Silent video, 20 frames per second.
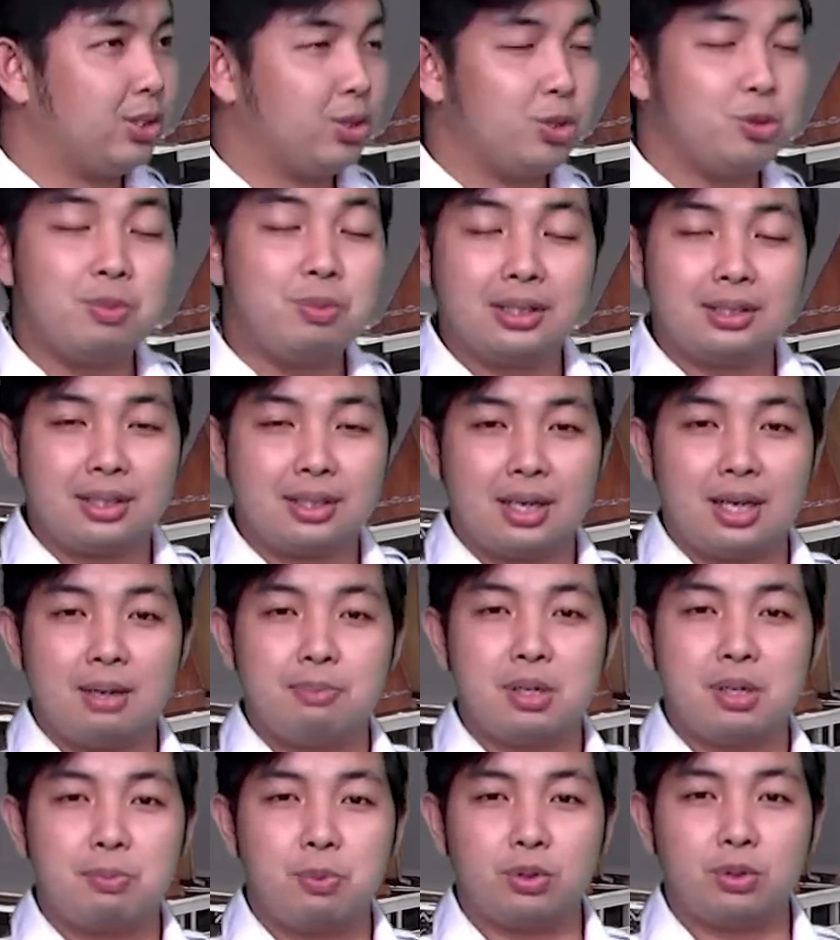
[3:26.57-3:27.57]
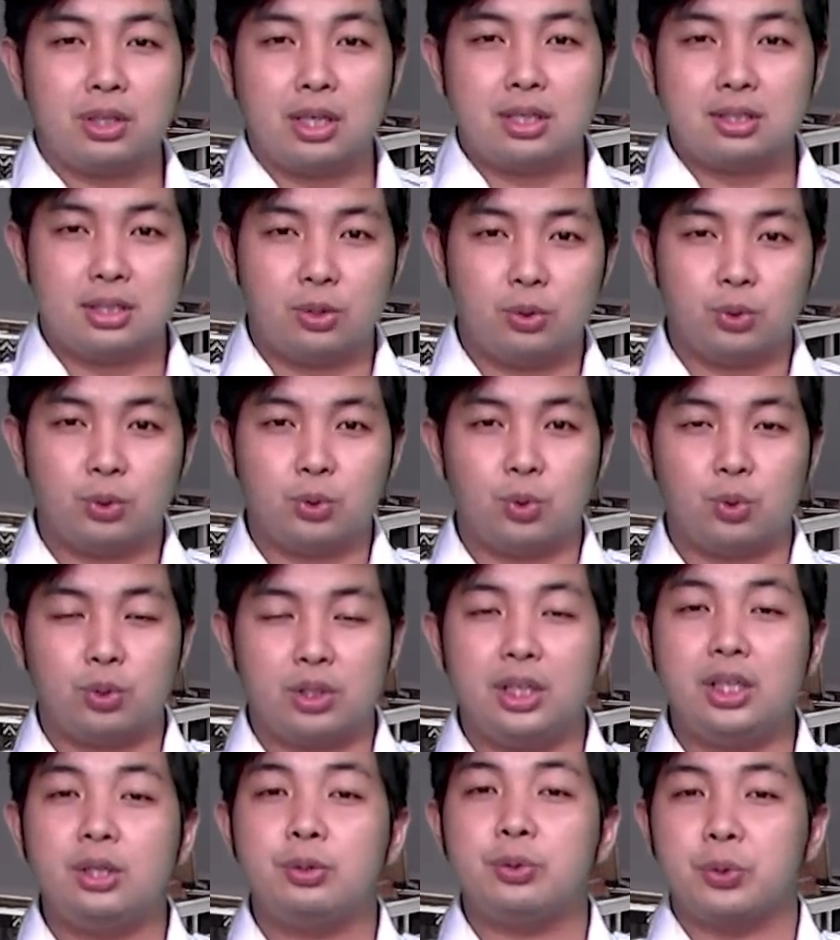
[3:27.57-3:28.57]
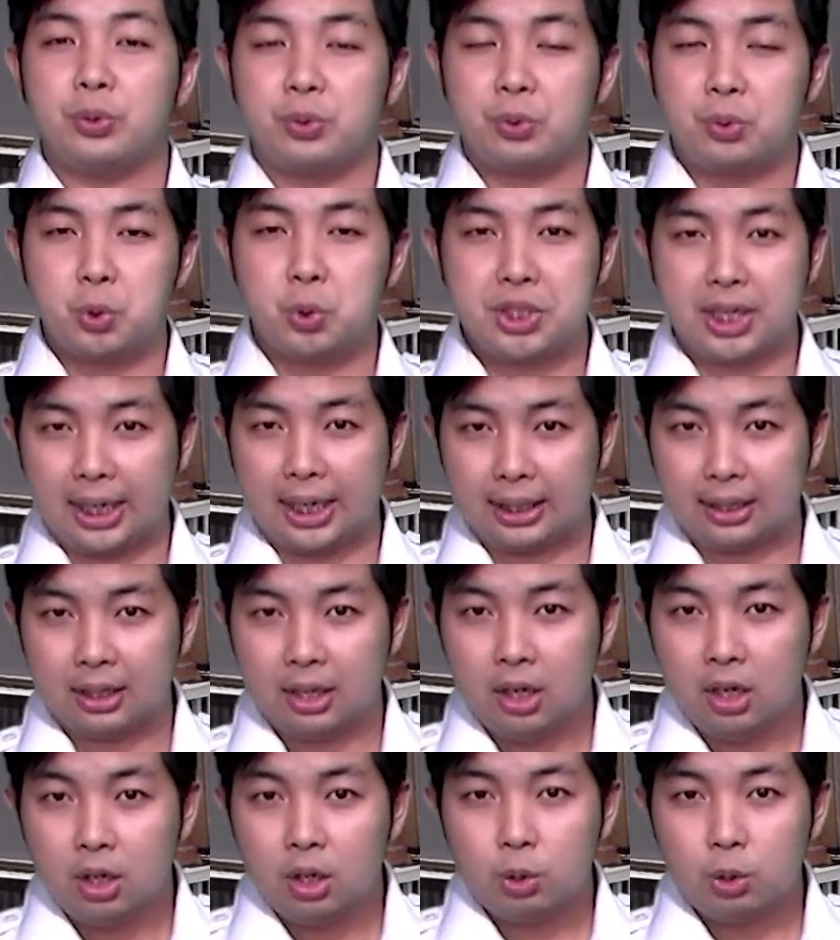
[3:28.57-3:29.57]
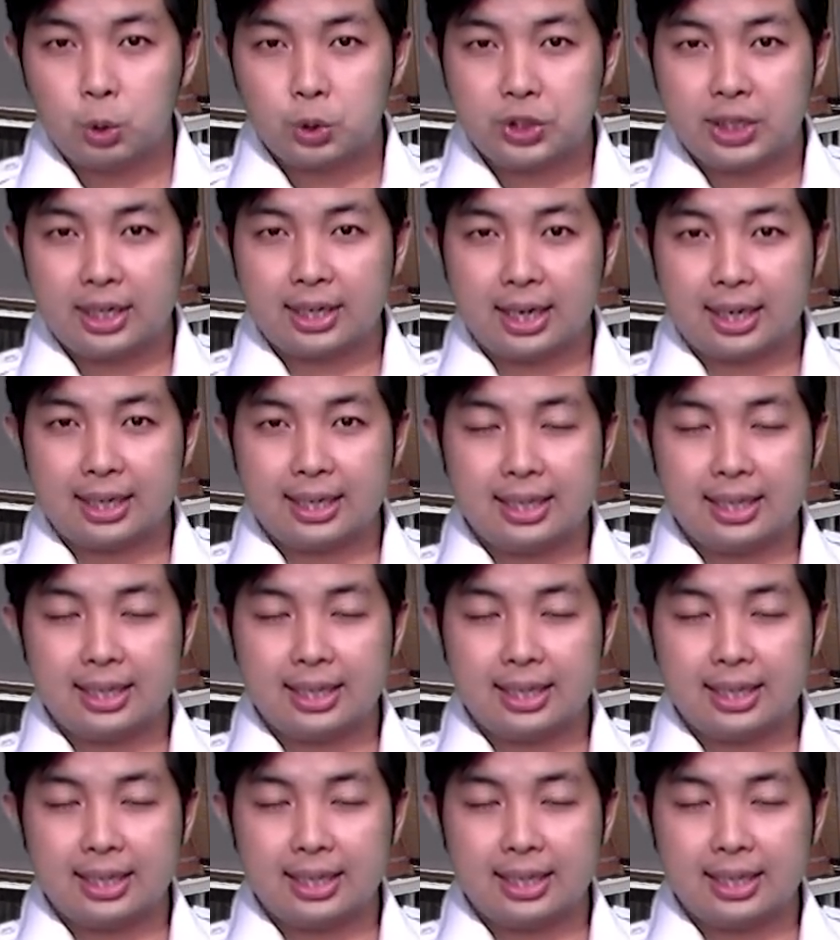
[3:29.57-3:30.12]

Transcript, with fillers: Sumatera berpotensi untuk diguyur hujan. Hujan dengan